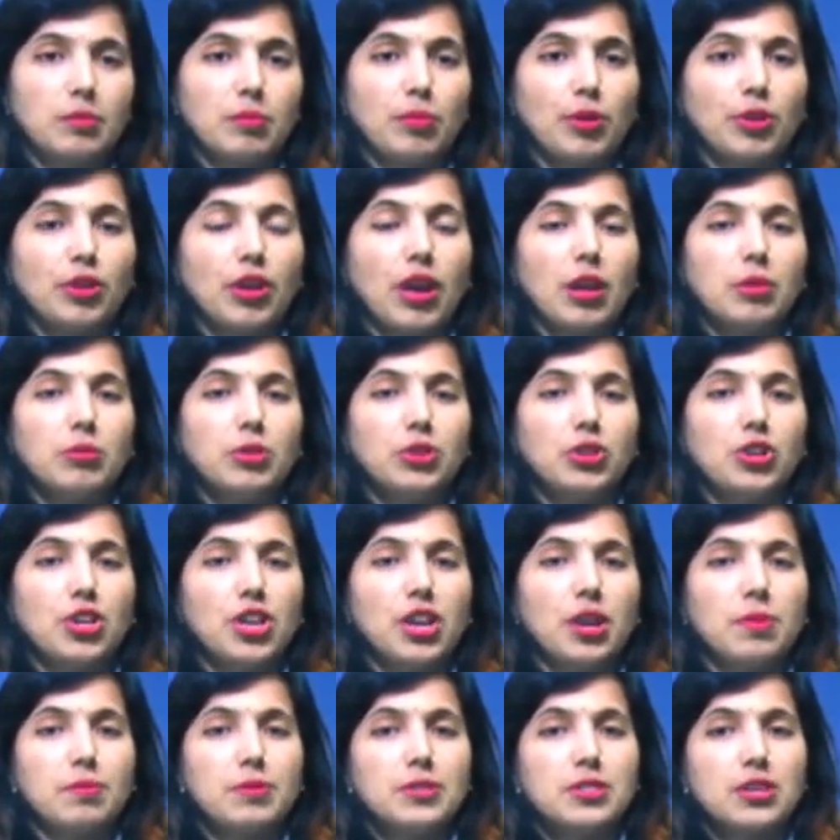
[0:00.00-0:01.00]
प्रधानमंत्री
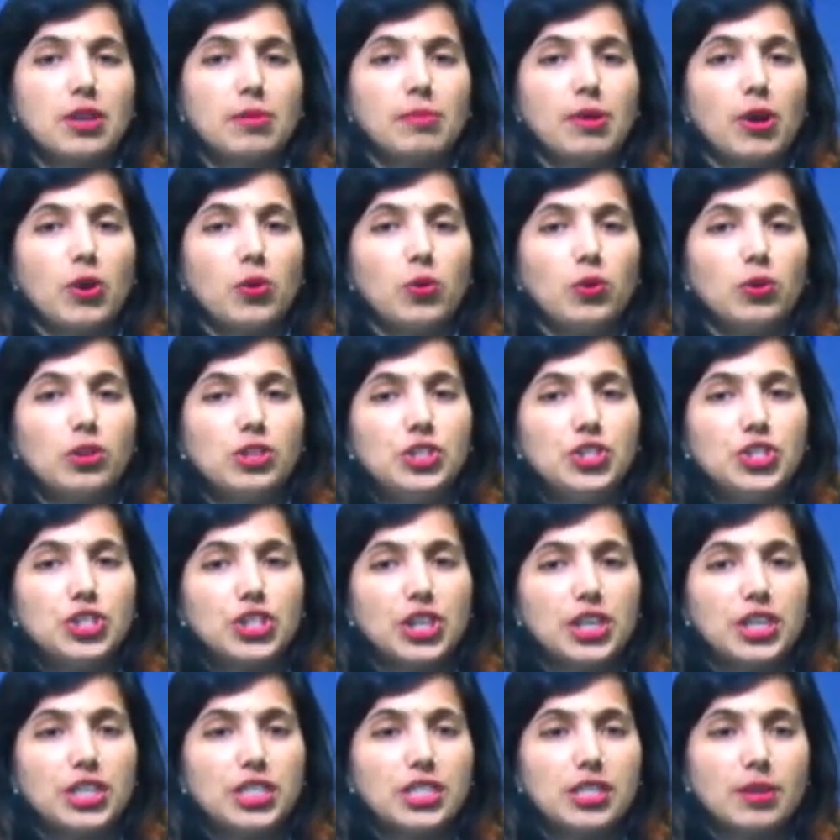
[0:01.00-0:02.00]
केपी शर्मा ओली
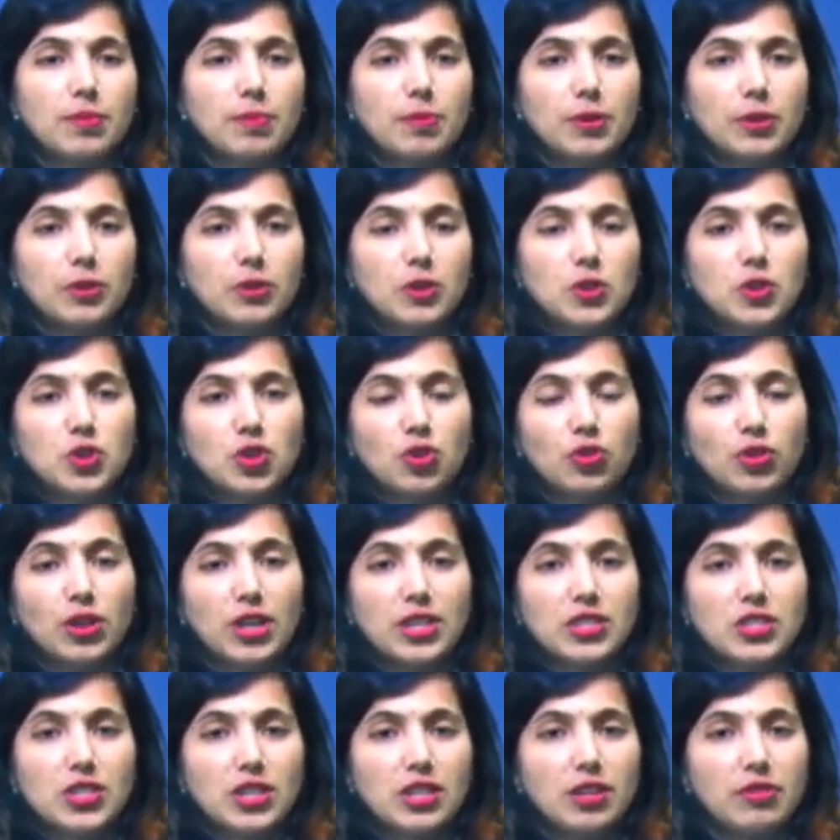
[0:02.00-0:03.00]
शहीद सब प्रति
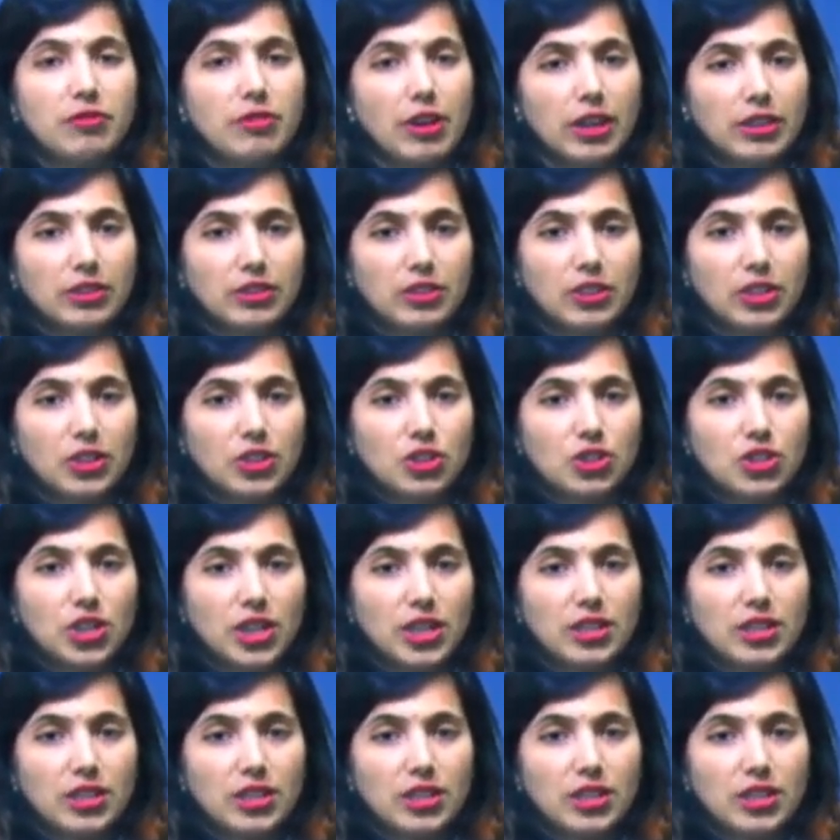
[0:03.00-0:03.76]
श्रद्धांजलि व्यक्त किए